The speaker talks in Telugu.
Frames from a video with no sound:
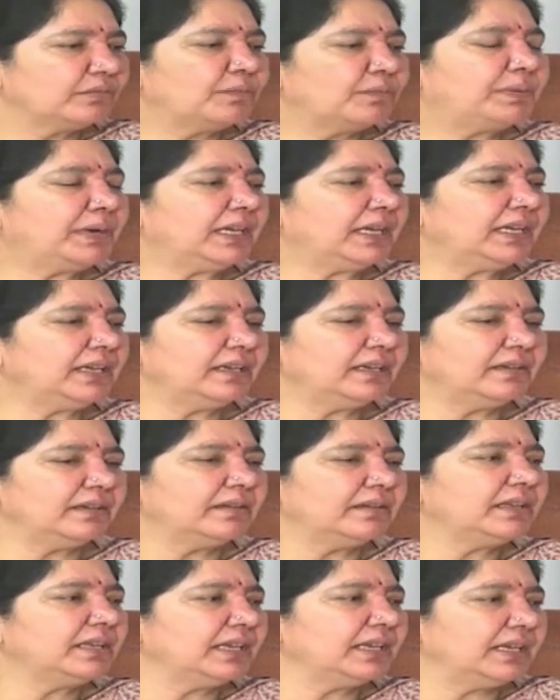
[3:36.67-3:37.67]
ముప్పై
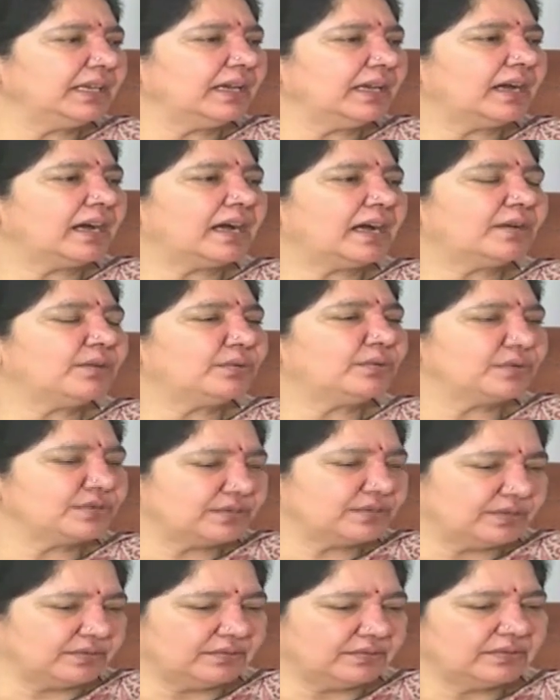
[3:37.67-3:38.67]
ఈ ఆరు
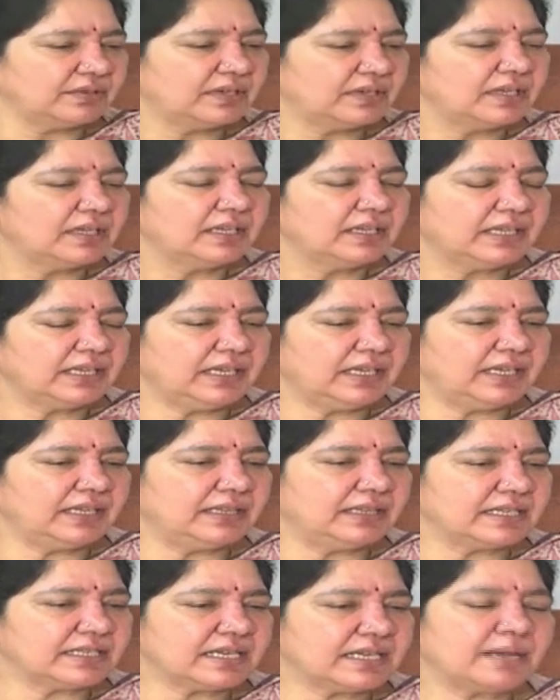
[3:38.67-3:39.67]
రోజులు ఈ
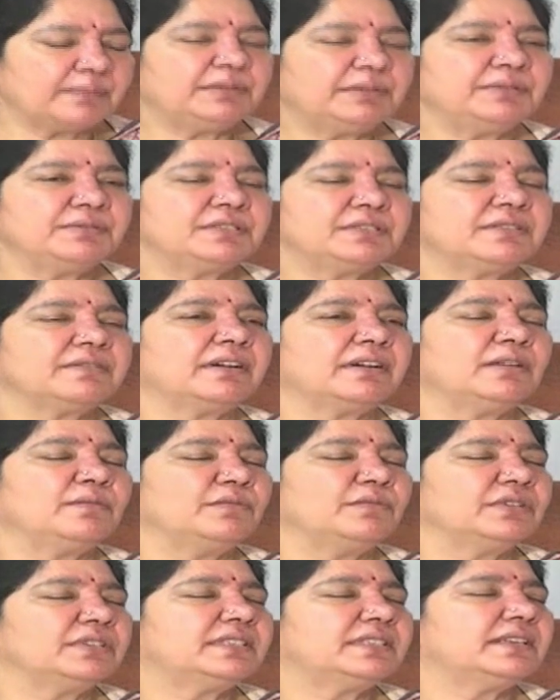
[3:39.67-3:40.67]
దశాబ్ది
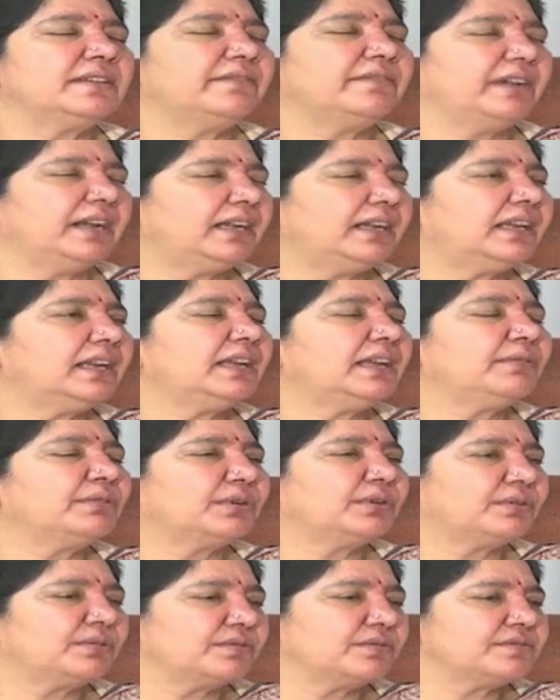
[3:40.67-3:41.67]
ఉత్సవాలు ముగిసిన వెంటనే
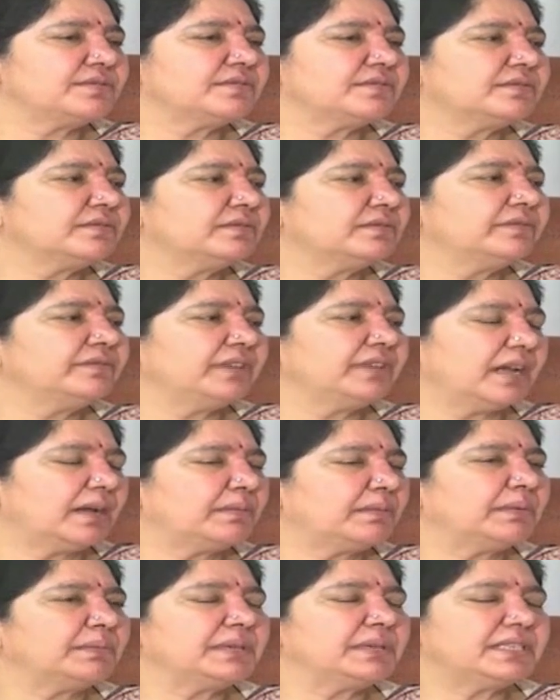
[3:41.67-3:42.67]
ఒకరోజు
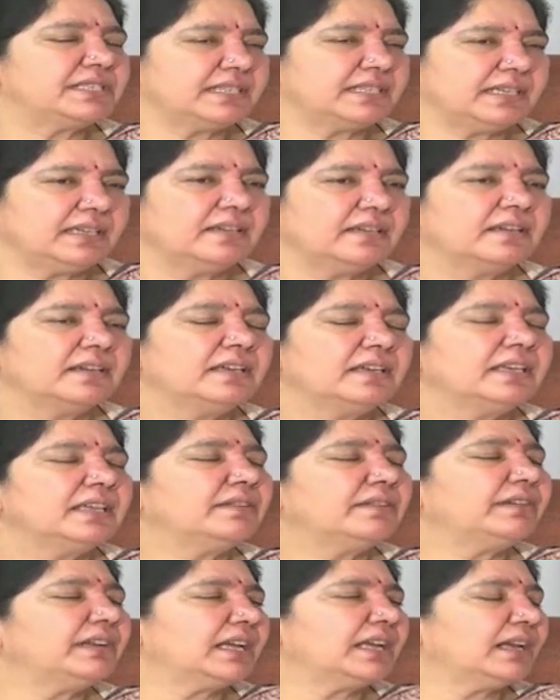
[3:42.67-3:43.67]
విరామం ఇచ్చి
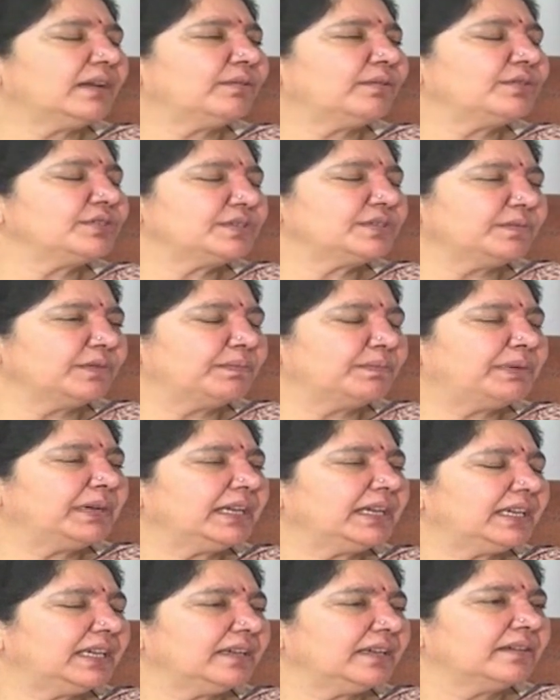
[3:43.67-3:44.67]
ఇరవై నాలుగు నుంచి
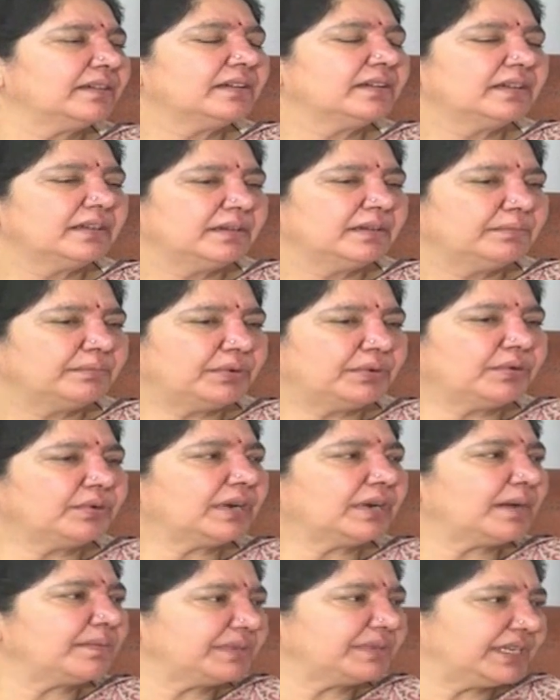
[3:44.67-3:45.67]
ముప్పైకి
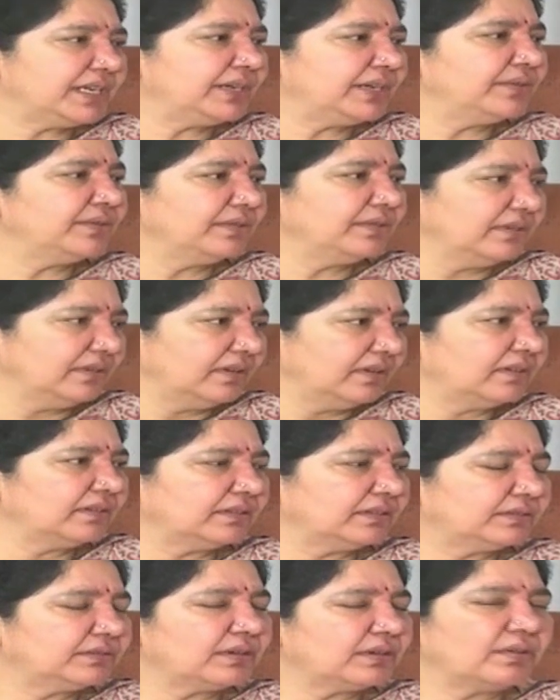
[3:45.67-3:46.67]
ప్రోగ్రామ్ షెడ్యూల్
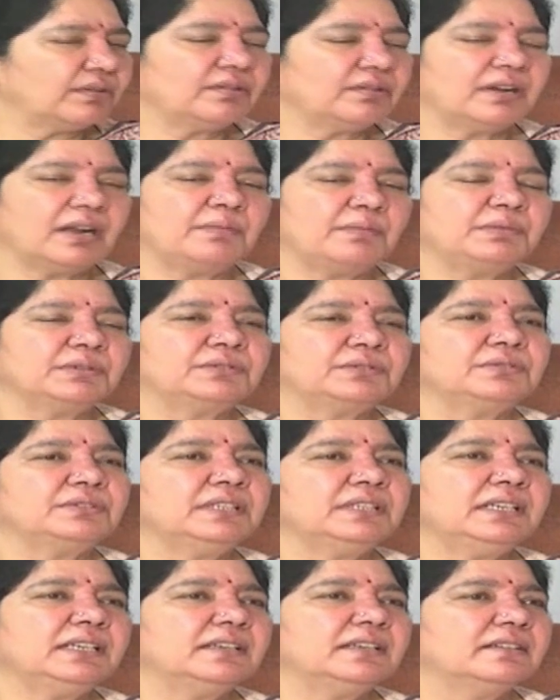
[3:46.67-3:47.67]
త్వరలో
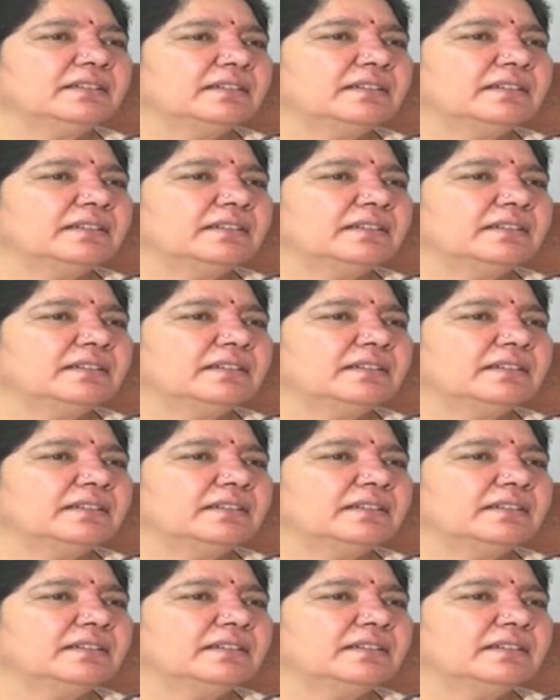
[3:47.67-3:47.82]
రాబోతుంది